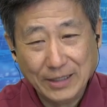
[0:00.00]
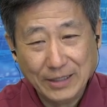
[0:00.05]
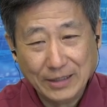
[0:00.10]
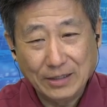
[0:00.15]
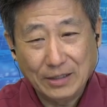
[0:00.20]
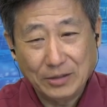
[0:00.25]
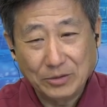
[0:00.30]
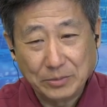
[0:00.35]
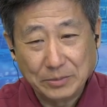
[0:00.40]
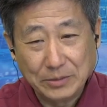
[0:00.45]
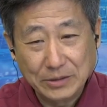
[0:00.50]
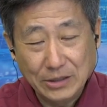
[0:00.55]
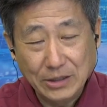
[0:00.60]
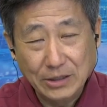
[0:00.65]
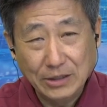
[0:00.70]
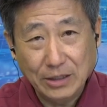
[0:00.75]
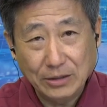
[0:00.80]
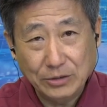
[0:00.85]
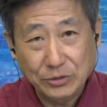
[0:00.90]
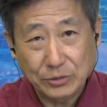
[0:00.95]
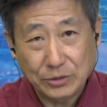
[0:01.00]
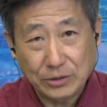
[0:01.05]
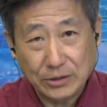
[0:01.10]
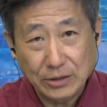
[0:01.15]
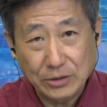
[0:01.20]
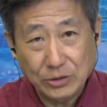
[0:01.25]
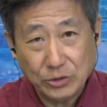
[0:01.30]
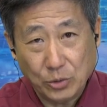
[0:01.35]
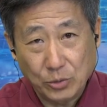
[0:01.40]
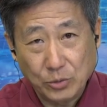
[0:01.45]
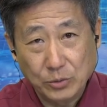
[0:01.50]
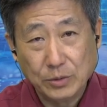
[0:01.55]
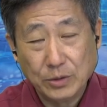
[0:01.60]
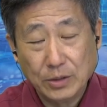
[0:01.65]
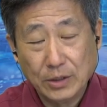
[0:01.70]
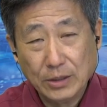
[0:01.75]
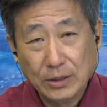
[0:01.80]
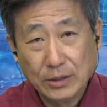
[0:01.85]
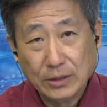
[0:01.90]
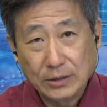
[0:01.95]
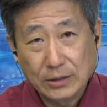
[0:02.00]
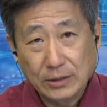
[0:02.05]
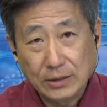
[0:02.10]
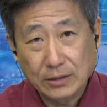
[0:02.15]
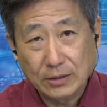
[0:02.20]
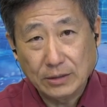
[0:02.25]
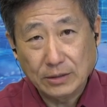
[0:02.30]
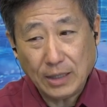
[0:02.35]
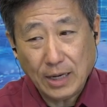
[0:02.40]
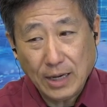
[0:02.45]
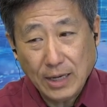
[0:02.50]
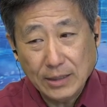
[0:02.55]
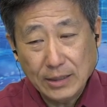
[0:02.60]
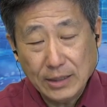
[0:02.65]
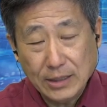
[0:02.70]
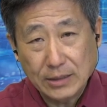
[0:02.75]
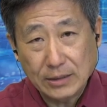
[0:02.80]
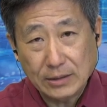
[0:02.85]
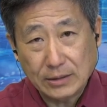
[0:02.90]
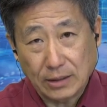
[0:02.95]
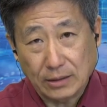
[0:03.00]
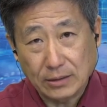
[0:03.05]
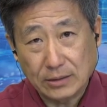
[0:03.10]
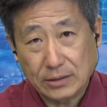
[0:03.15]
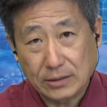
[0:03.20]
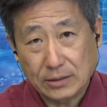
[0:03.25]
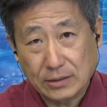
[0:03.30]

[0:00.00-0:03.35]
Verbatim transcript: 但是我们今天就先从一个案例讲起。